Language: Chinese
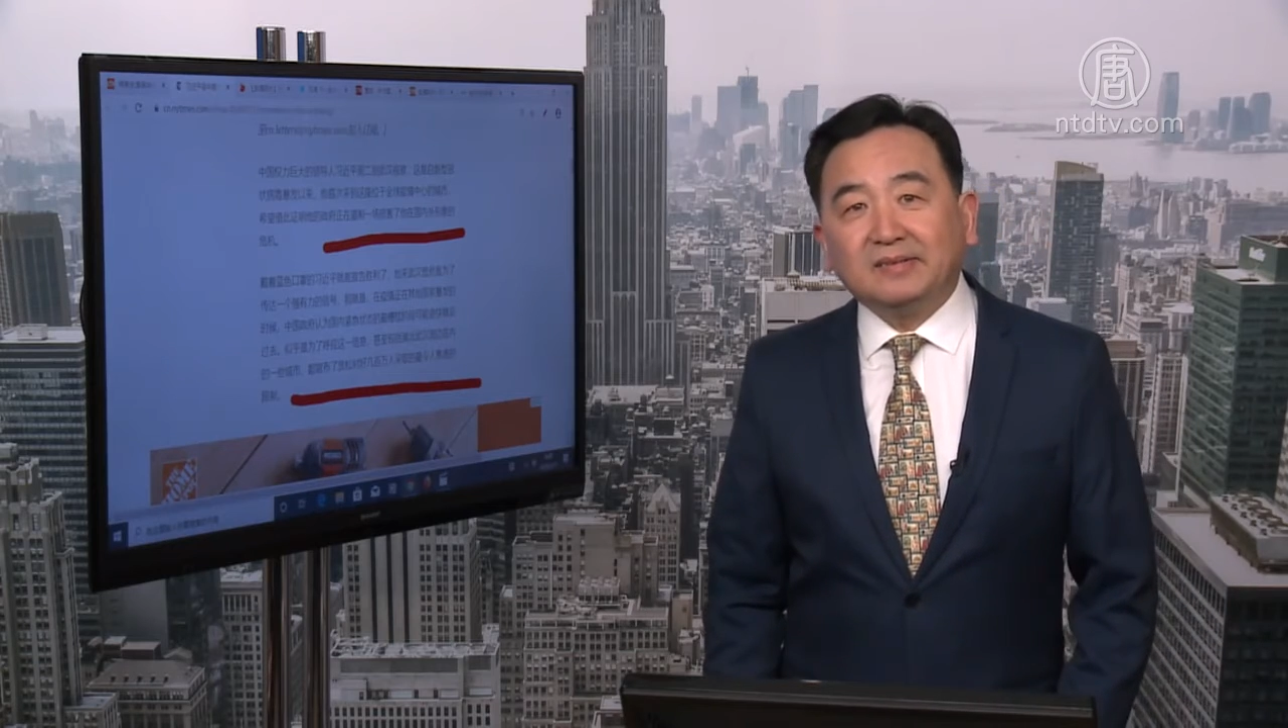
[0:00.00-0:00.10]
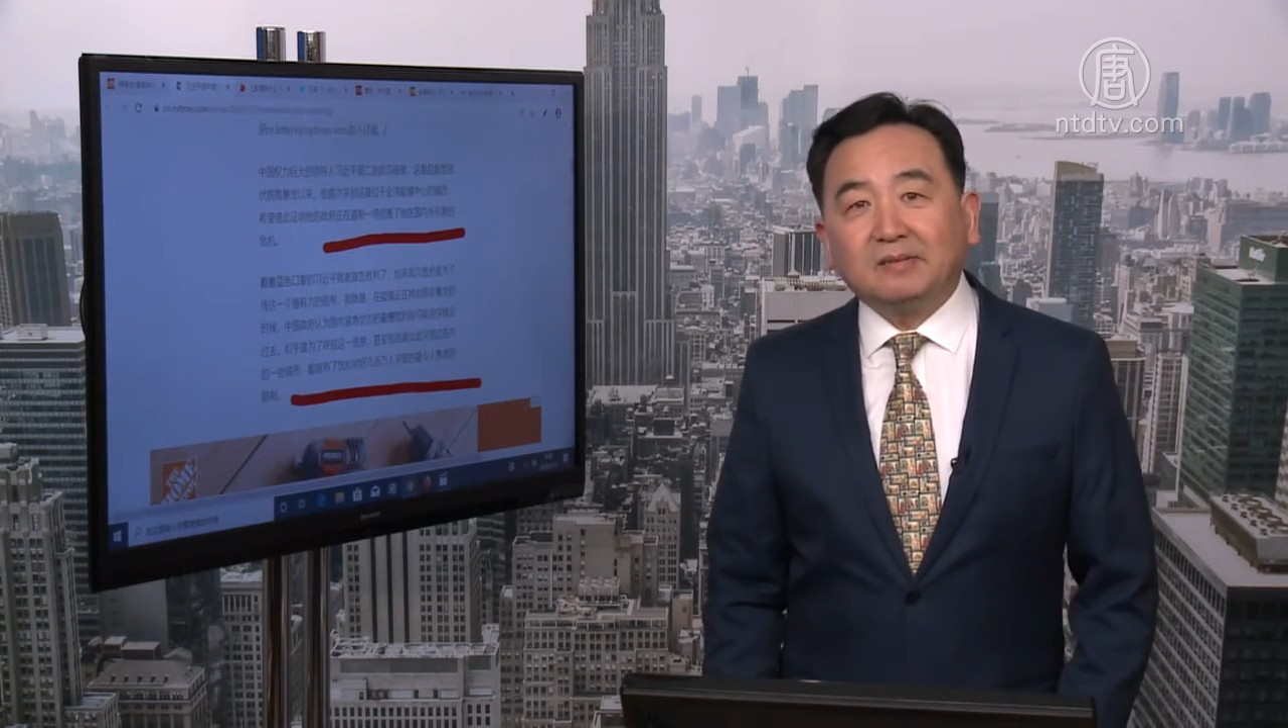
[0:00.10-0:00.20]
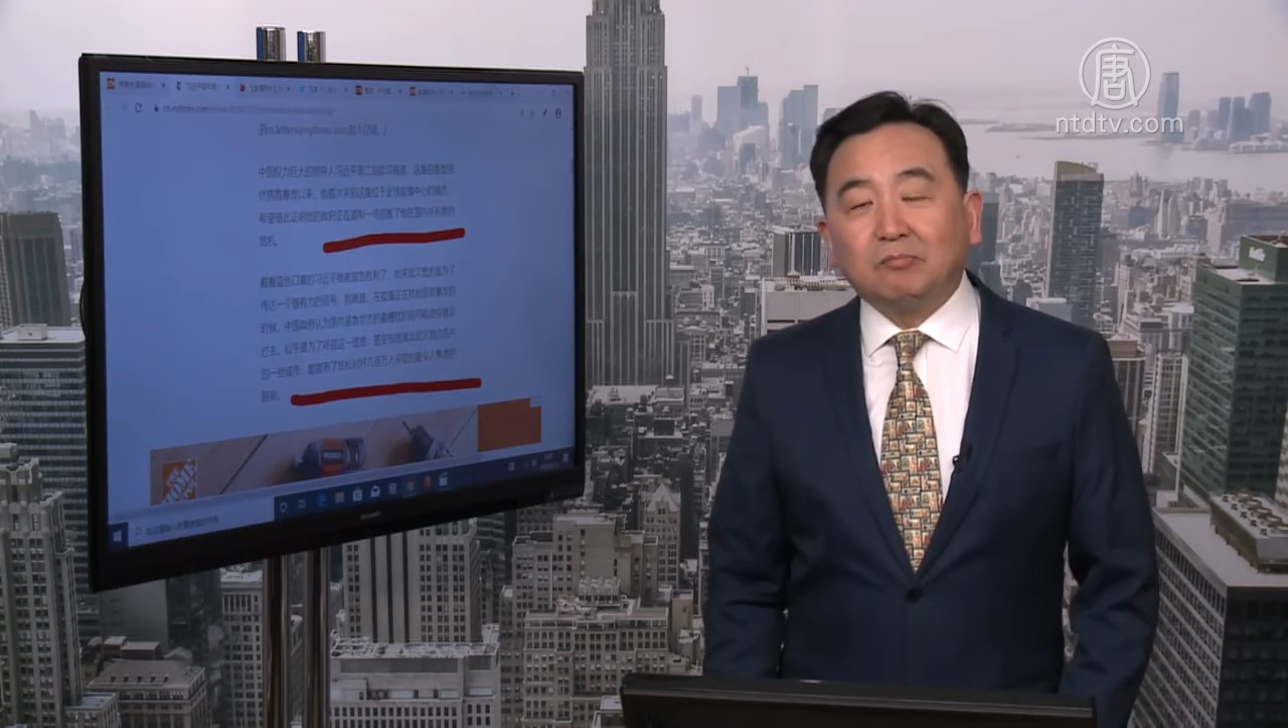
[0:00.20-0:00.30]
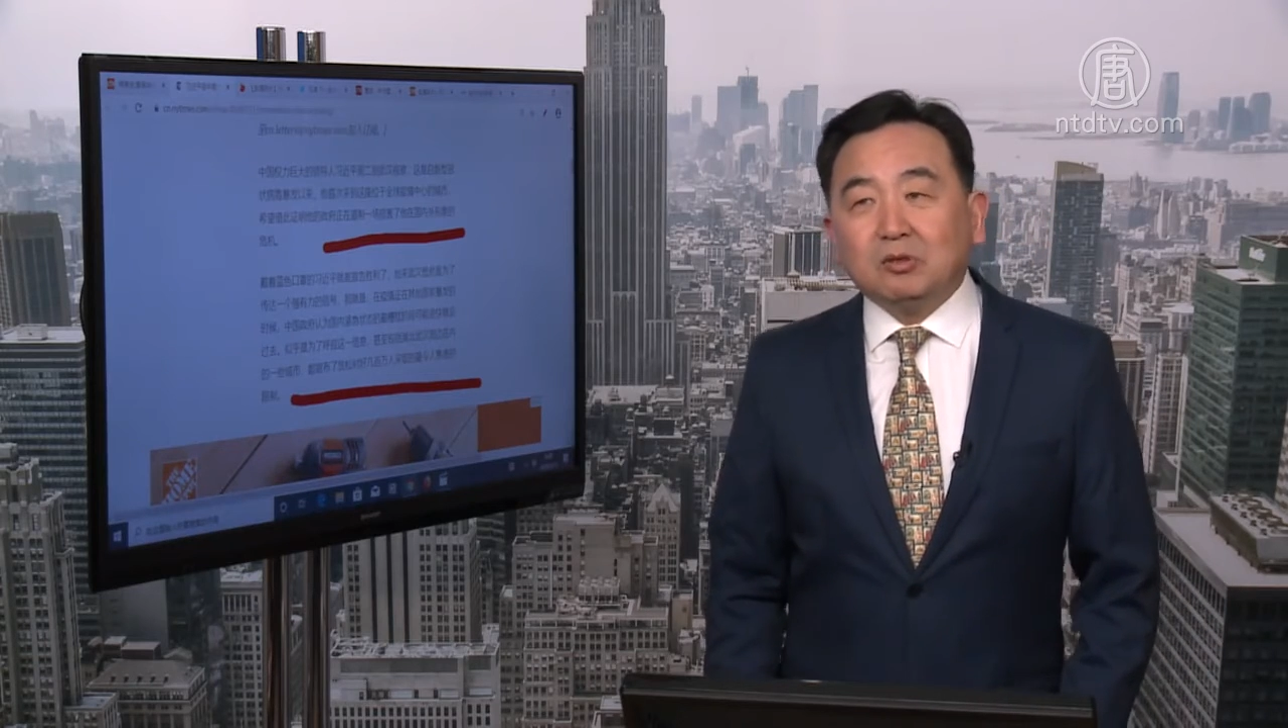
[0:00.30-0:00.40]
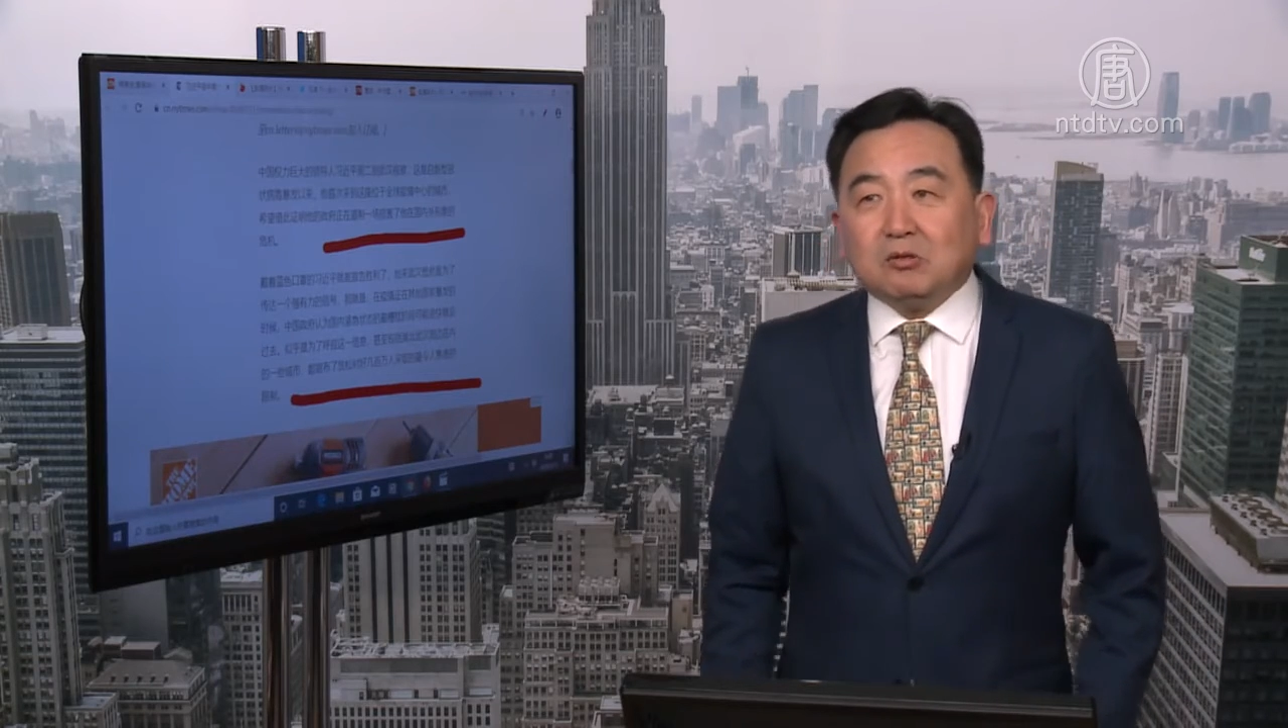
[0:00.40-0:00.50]

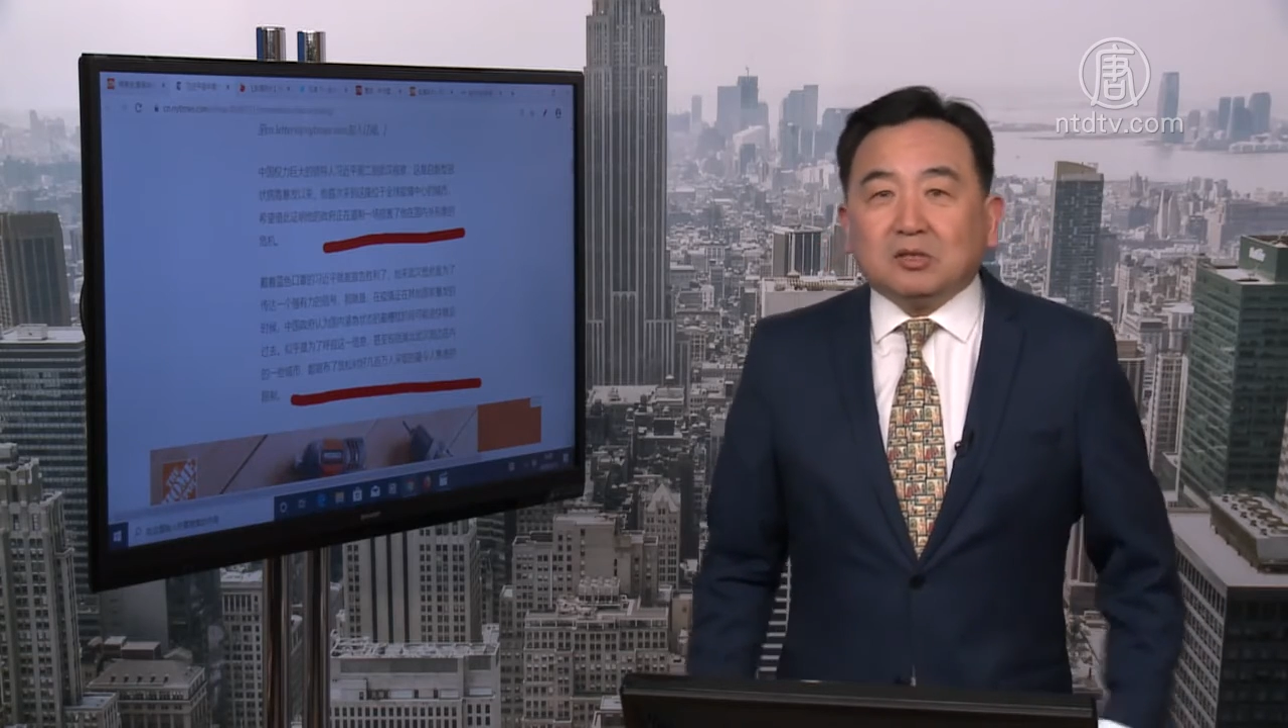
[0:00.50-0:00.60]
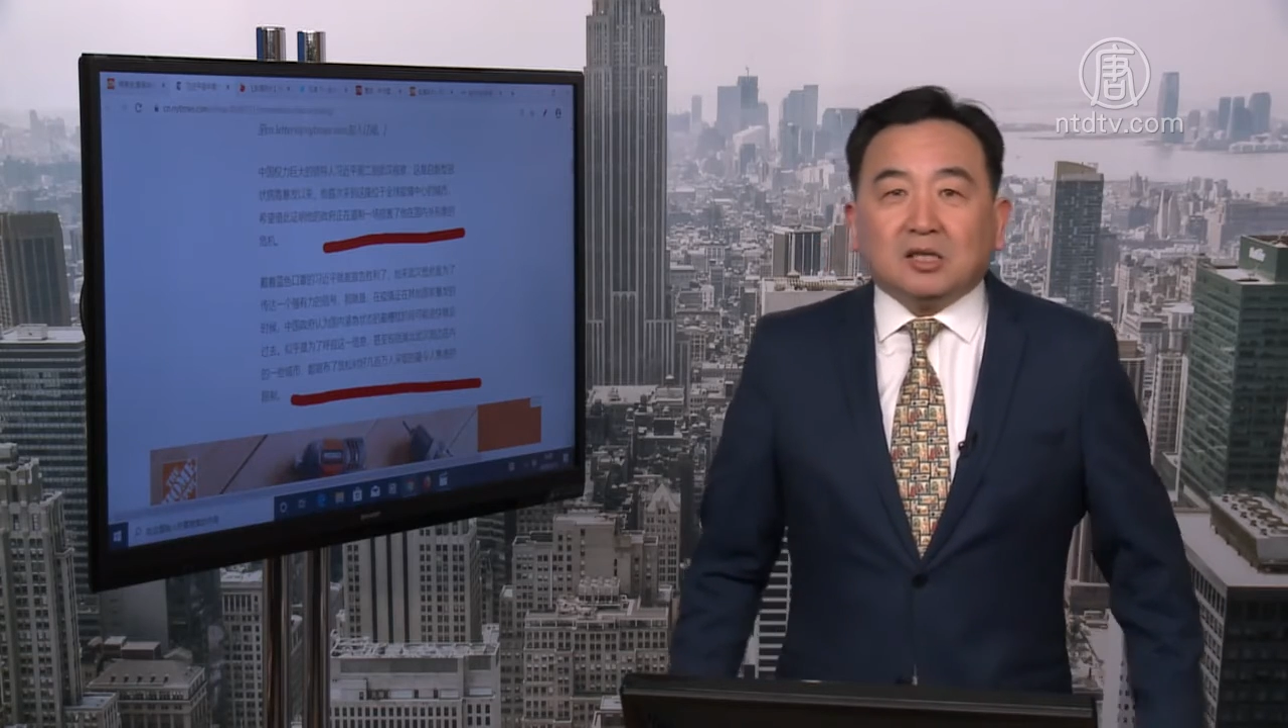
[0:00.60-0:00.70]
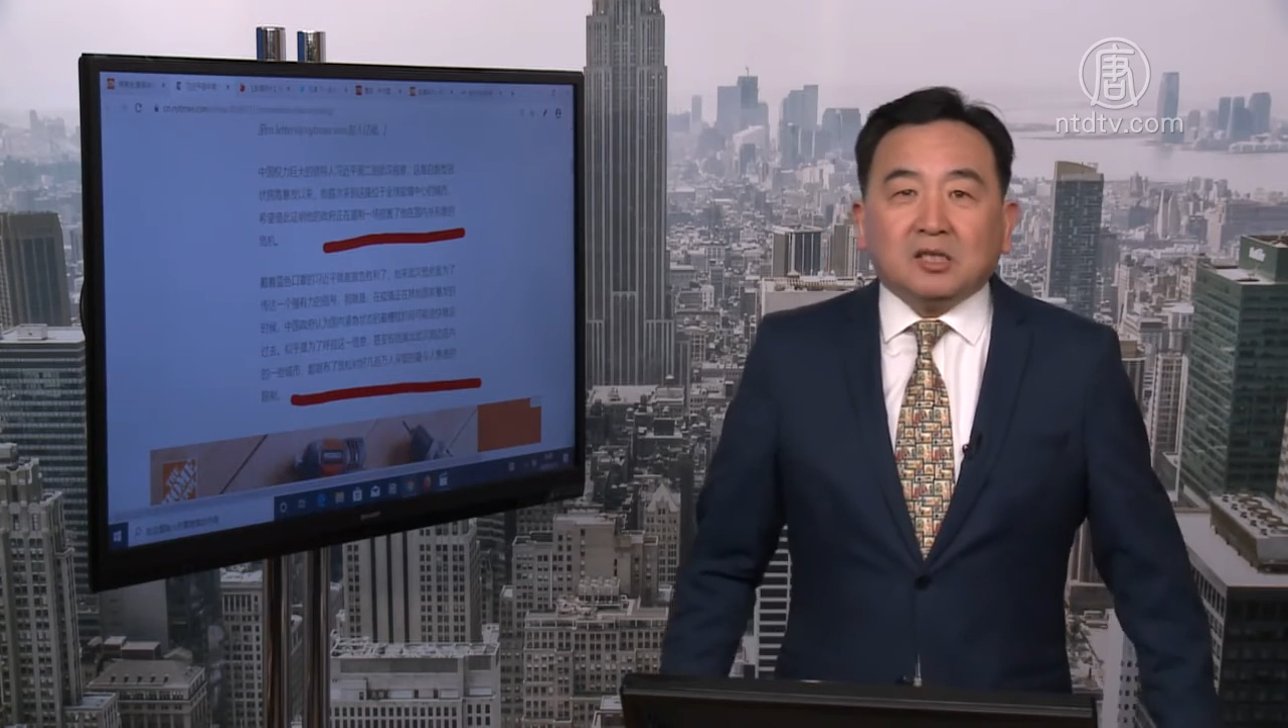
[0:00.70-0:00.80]
不就这